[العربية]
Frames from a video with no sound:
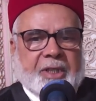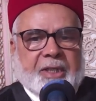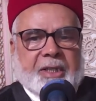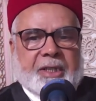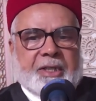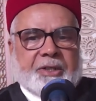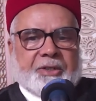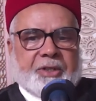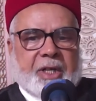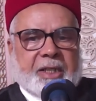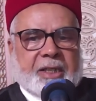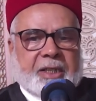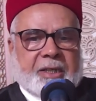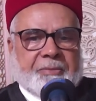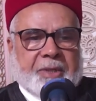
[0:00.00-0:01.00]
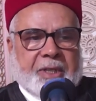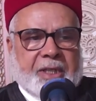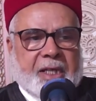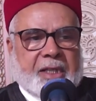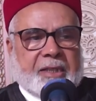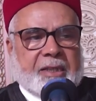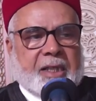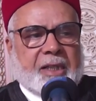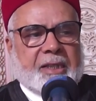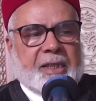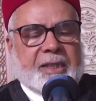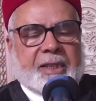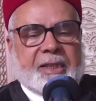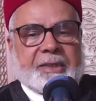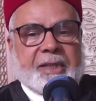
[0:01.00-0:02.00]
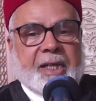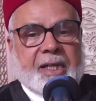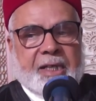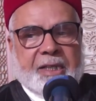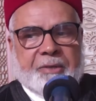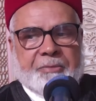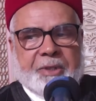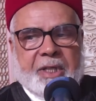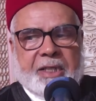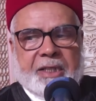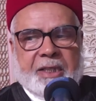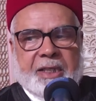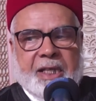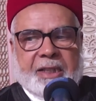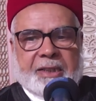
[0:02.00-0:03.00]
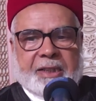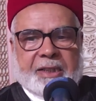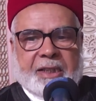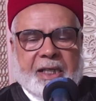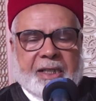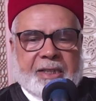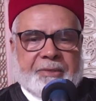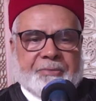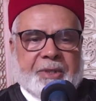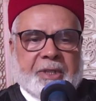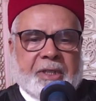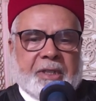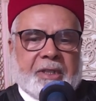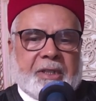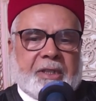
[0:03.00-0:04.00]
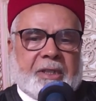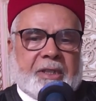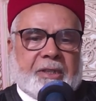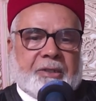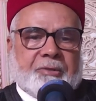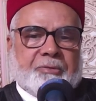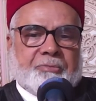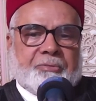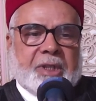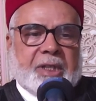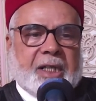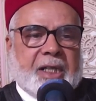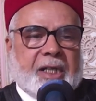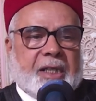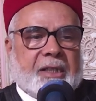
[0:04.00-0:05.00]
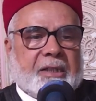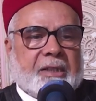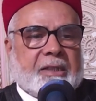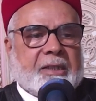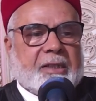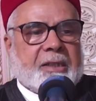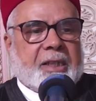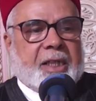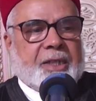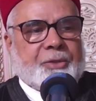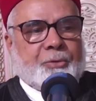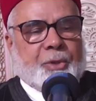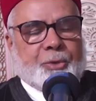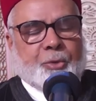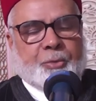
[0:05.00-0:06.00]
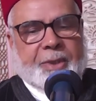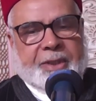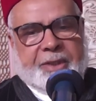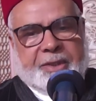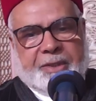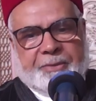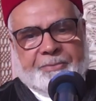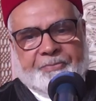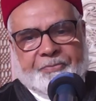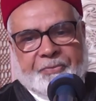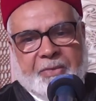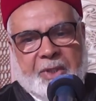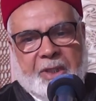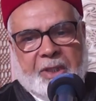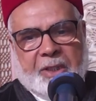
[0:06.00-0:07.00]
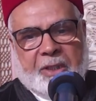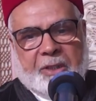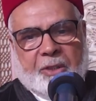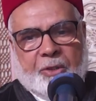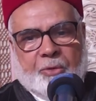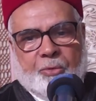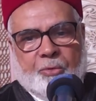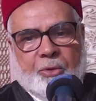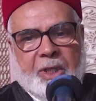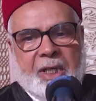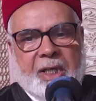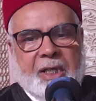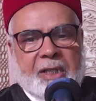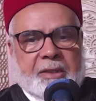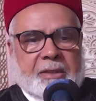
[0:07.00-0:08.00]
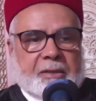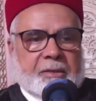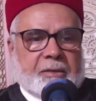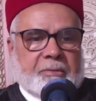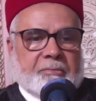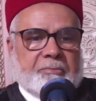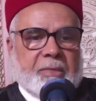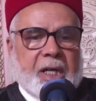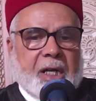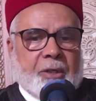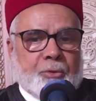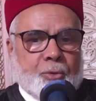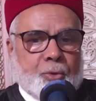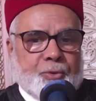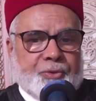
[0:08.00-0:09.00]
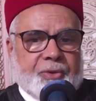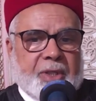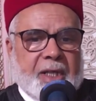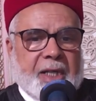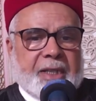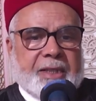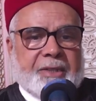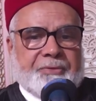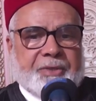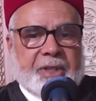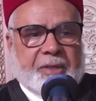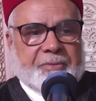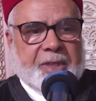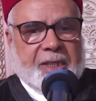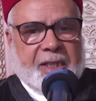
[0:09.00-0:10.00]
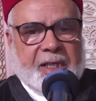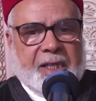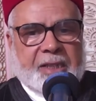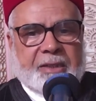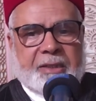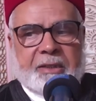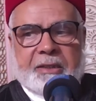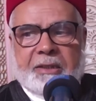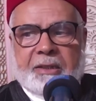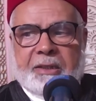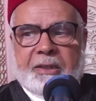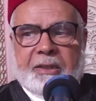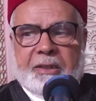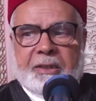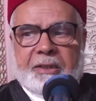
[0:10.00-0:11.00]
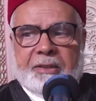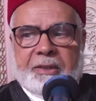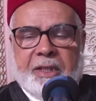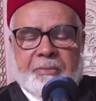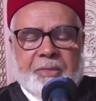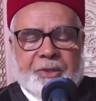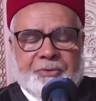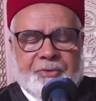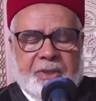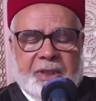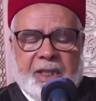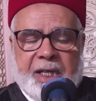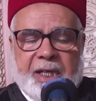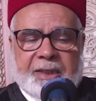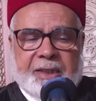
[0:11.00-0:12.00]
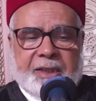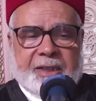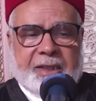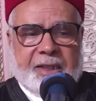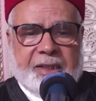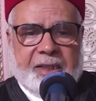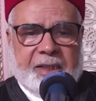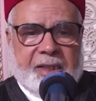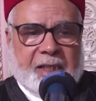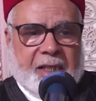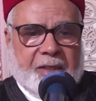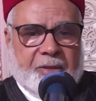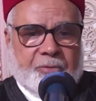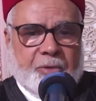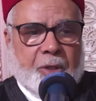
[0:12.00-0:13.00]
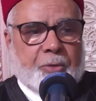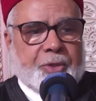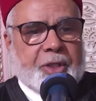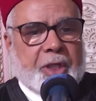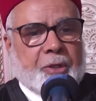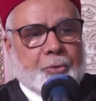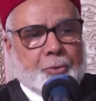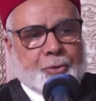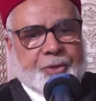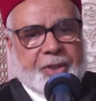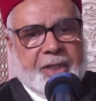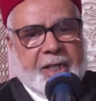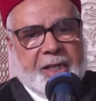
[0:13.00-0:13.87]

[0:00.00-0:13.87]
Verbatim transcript: شهر رمضان الذي اقترن بهذه الأحداث العظيمة منها غزوة بدر ومعروف أن في رمضان تمت فيه أحداث كثيرة وهو شهر صيام